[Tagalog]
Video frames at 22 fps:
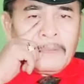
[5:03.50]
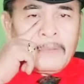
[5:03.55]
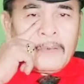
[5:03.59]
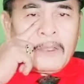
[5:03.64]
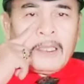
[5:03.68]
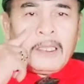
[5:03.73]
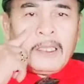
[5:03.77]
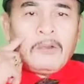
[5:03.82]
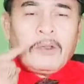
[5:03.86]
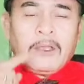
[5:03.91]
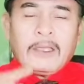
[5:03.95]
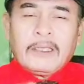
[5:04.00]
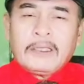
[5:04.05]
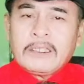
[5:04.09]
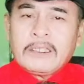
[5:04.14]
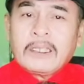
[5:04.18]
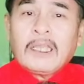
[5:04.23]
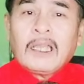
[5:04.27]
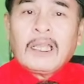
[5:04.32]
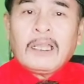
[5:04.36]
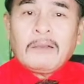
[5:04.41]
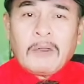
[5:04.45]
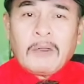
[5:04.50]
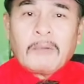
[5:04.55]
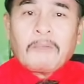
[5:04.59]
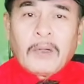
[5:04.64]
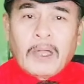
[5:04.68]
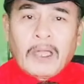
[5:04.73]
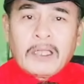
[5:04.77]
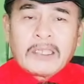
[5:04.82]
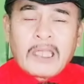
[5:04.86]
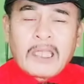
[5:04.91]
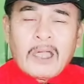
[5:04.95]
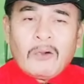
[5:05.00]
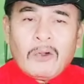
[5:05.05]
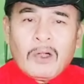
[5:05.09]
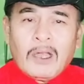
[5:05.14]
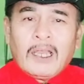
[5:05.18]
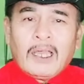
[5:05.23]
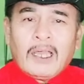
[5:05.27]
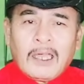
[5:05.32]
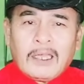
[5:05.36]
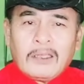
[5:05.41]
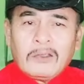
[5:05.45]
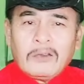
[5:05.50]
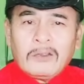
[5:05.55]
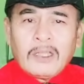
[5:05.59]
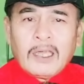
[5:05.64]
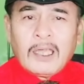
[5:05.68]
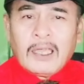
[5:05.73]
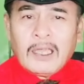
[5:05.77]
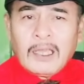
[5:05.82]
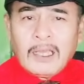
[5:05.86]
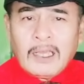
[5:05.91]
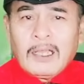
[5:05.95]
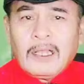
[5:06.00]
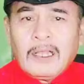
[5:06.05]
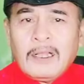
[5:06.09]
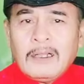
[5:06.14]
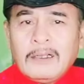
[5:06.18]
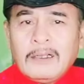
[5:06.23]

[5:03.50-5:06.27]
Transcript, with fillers: Anyway, sige lang magpakasawa lang kayo dahil uh,